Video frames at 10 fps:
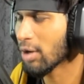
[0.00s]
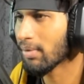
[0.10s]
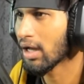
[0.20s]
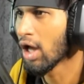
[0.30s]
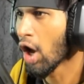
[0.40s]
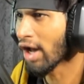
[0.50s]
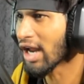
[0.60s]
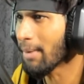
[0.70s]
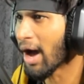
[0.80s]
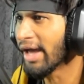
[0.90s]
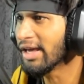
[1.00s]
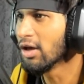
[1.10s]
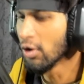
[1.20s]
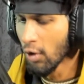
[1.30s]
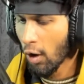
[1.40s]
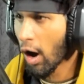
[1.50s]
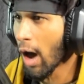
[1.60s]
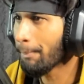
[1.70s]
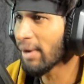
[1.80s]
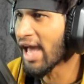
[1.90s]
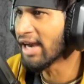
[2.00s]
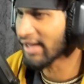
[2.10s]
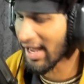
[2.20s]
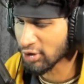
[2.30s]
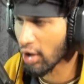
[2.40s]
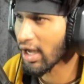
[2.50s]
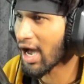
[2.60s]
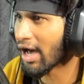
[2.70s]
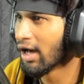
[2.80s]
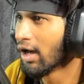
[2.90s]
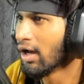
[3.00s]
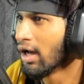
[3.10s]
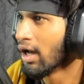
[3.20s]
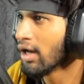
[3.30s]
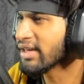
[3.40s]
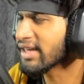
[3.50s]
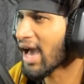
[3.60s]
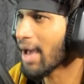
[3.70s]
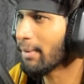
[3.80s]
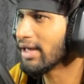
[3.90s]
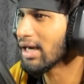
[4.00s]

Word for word: अरे भाई ओ प्लेन क्रैश हो गया ये क्या है भाई